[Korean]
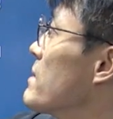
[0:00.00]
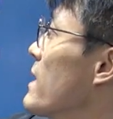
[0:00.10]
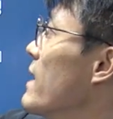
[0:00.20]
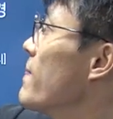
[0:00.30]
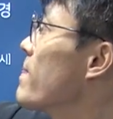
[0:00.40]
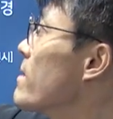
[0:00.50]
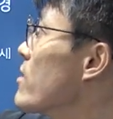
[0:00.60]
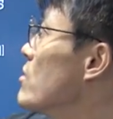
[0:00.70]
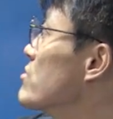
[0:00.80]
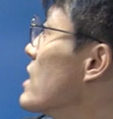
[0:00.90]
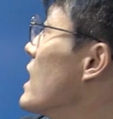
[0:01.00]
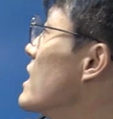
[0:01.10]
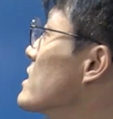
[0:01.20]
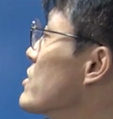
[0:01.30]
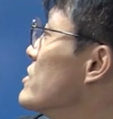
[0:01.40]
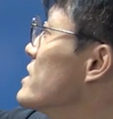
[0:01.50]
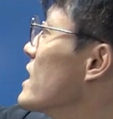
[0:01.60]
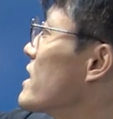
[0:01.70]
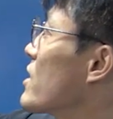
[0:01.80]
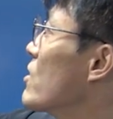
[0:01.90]
위반 여부가
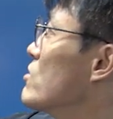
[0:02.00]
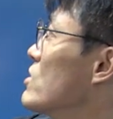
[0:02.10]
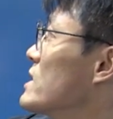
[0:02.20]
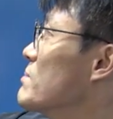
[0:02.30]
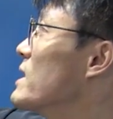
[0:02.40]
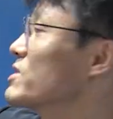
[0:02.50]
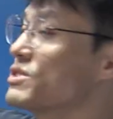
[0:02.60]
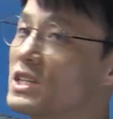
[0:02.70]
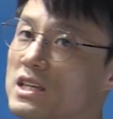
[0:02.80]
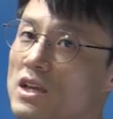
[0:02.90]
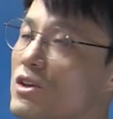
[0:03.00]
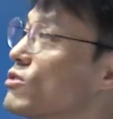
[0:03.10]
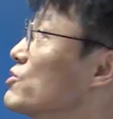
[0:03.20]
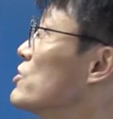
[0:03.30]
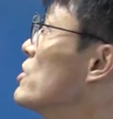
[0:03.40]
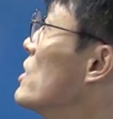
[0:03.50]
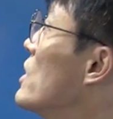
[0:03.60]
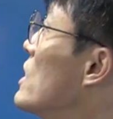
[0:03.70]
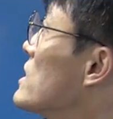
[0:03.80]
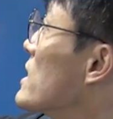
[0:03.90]
전제가 된 경우, 재판에 전제가 된 경우
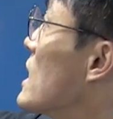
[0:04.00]
자,